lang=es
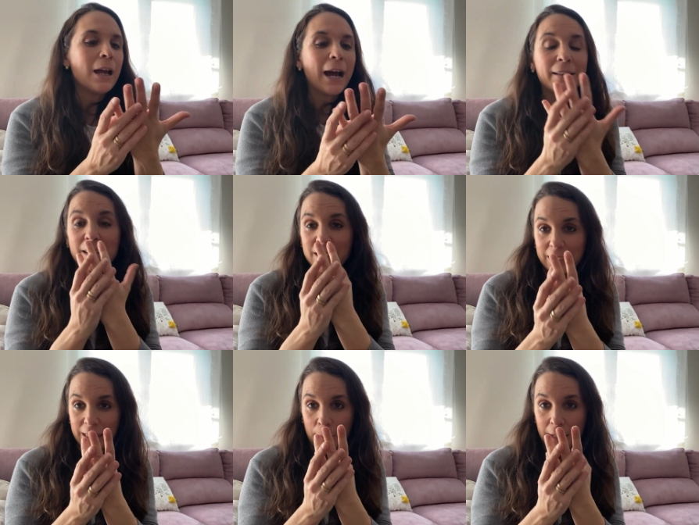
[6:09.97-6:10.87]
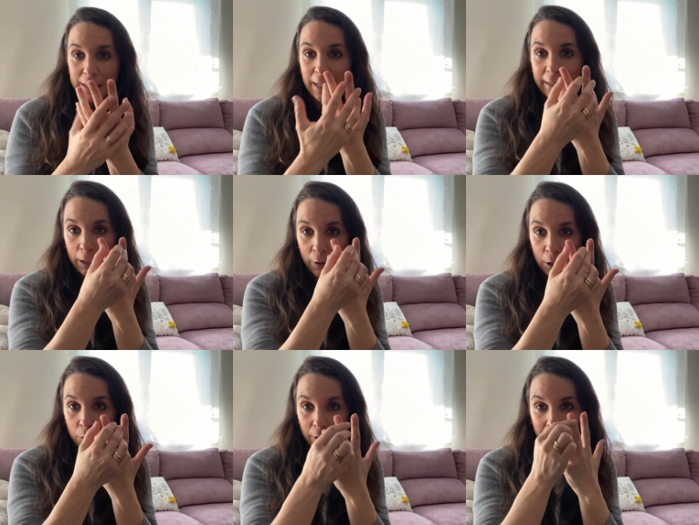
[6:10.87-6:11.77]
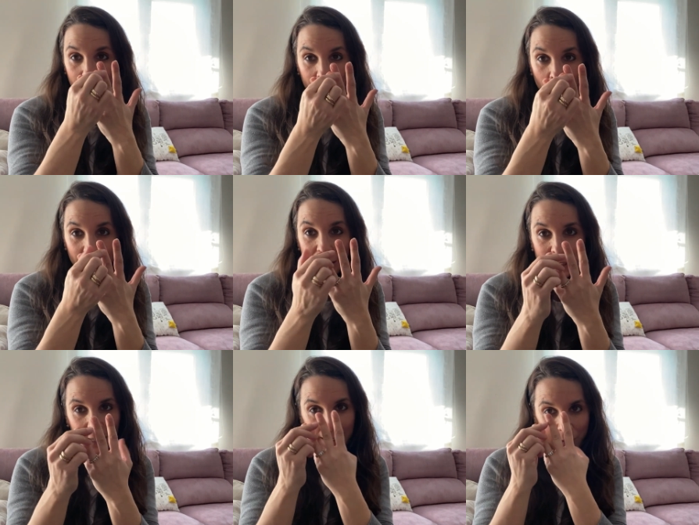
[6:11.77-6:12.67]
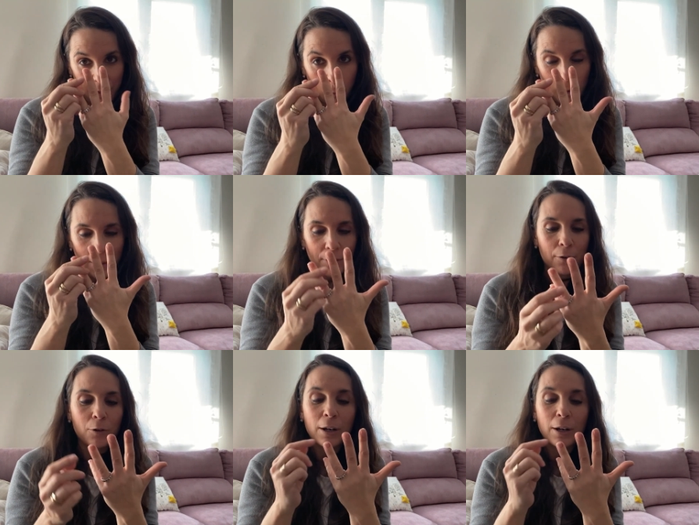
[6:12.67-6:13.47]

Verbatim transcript: Hay tres exámenes, el teórico, el de maniobras y el de circulación.